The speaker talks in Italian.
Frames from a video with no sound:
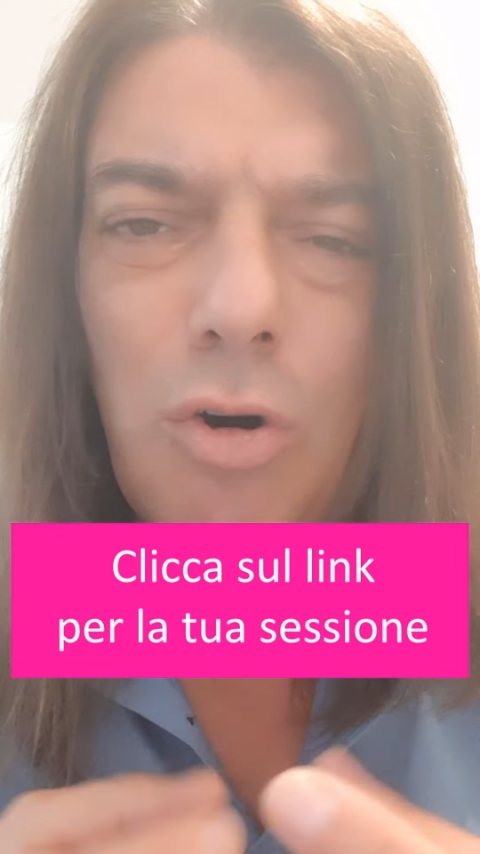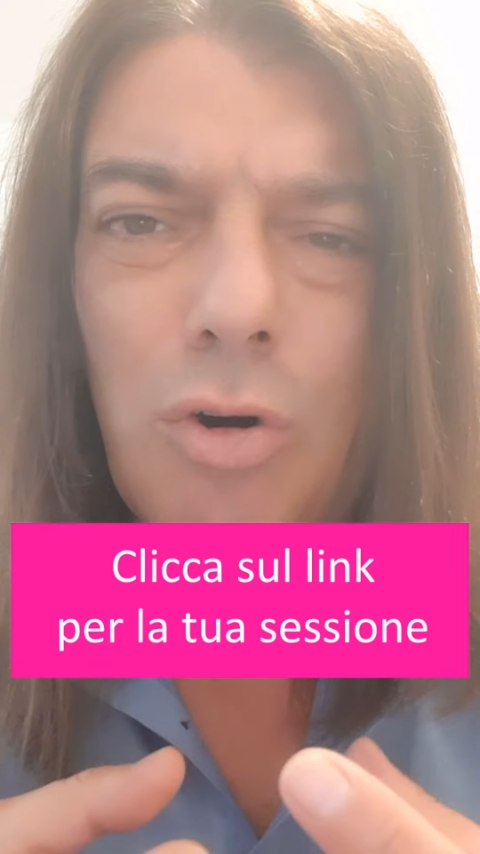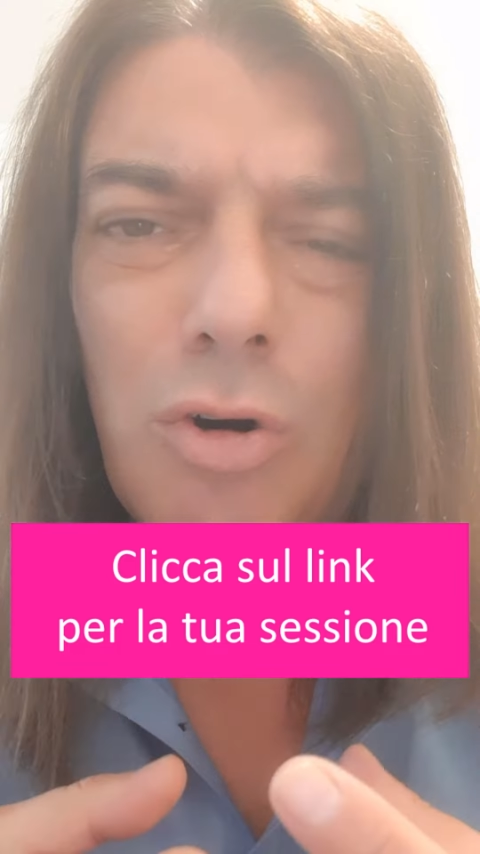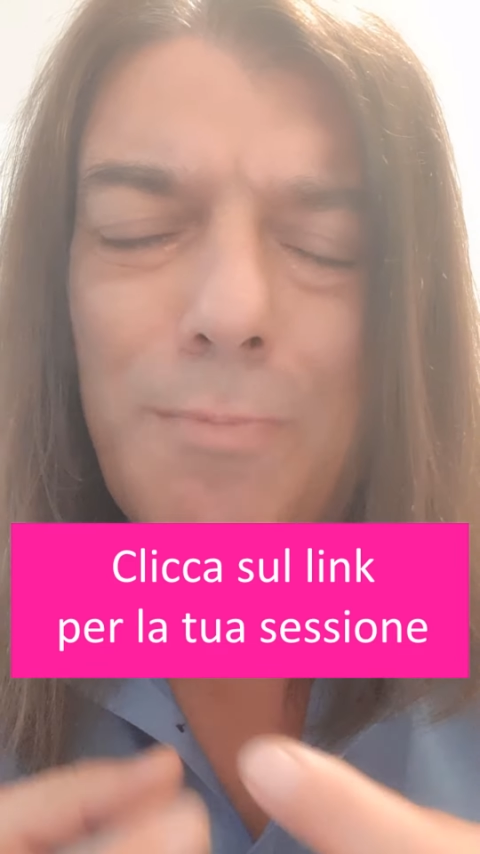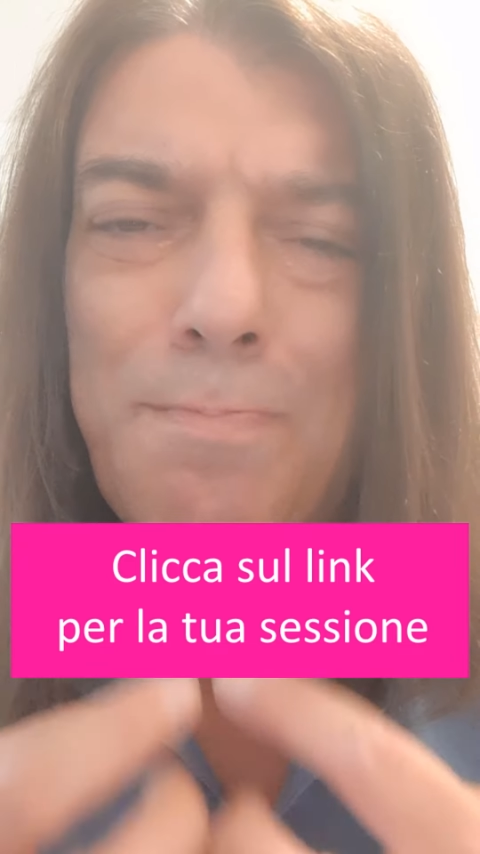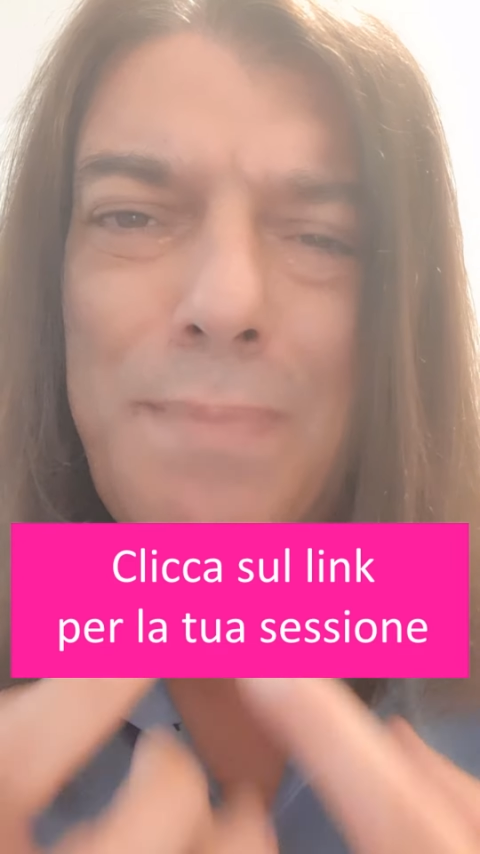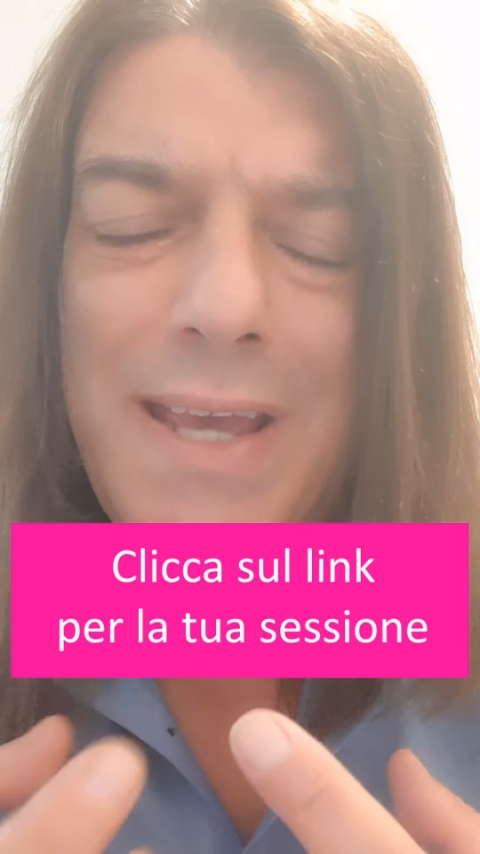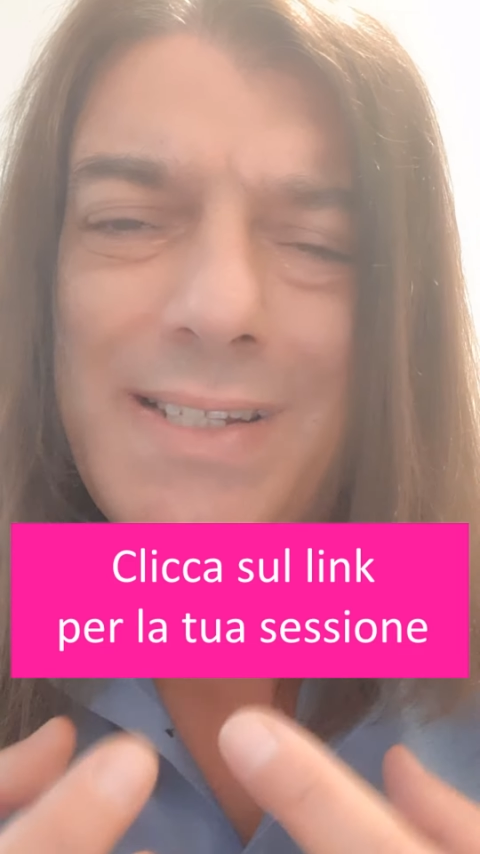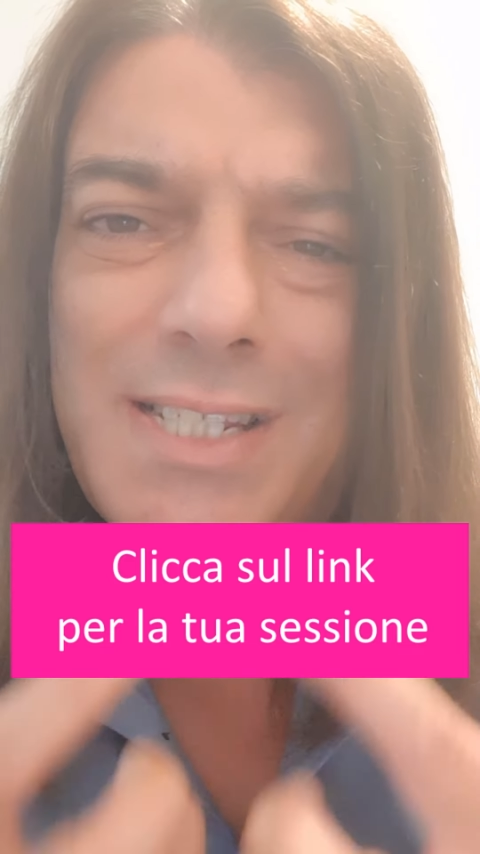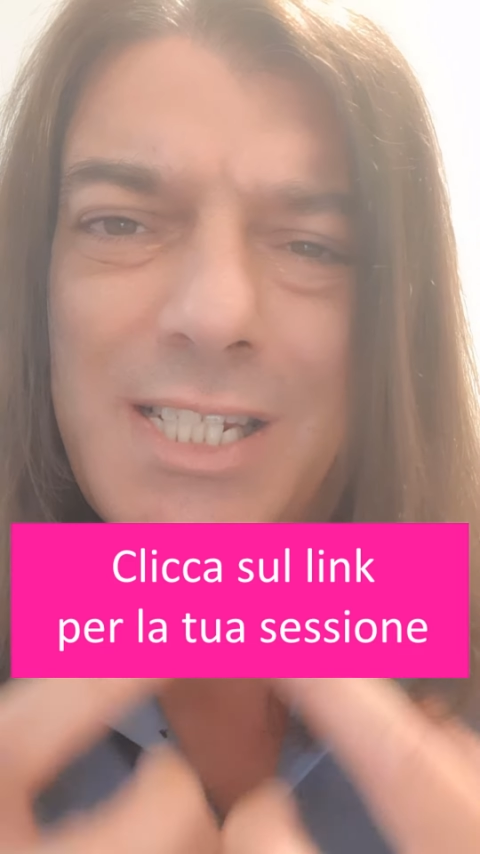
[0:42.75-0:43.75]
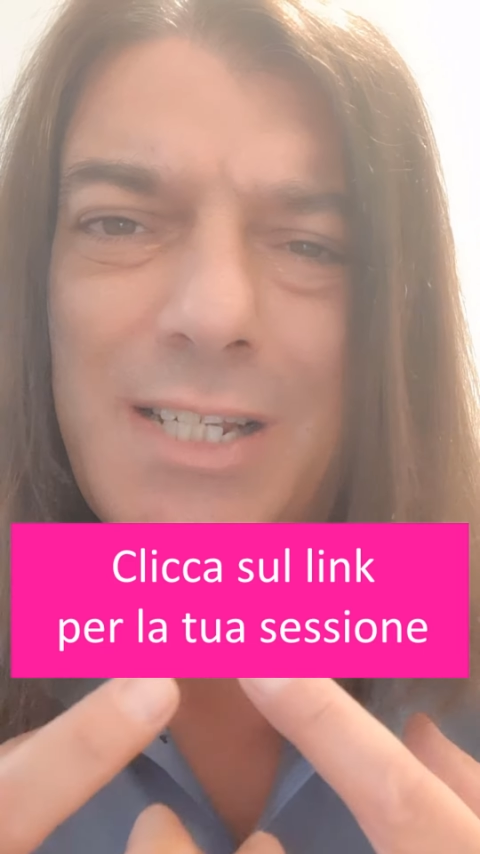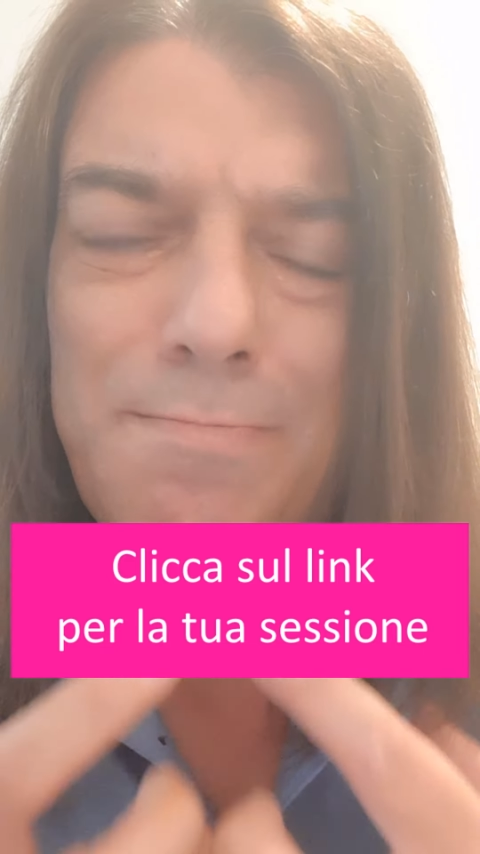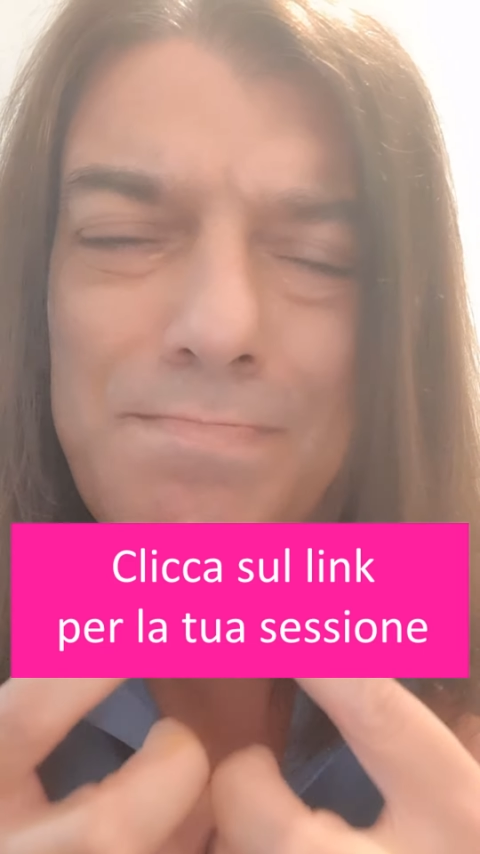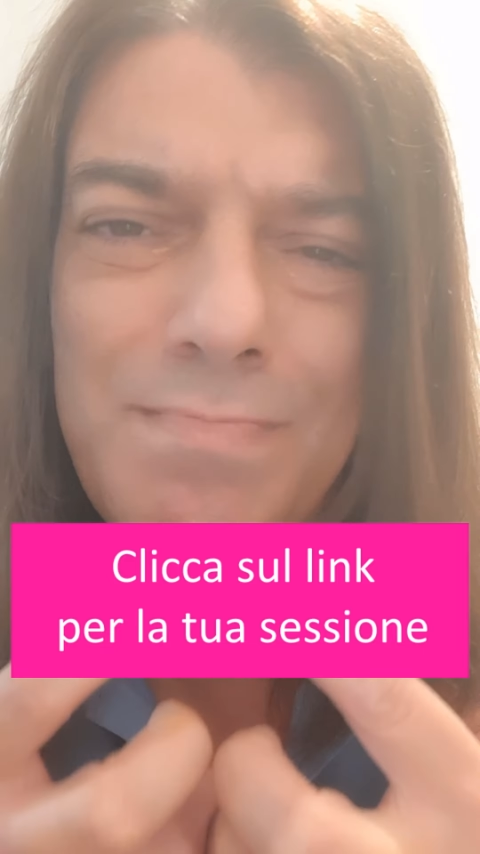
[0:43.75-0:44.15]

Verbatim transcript: o pensi